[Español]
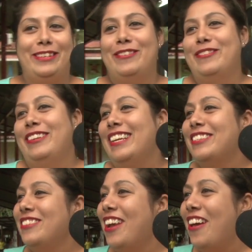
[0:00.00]
yo nunca he
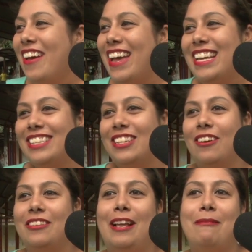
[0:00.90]
soñado
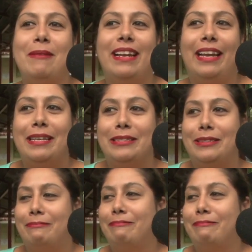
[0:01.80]
eso, tal vez que es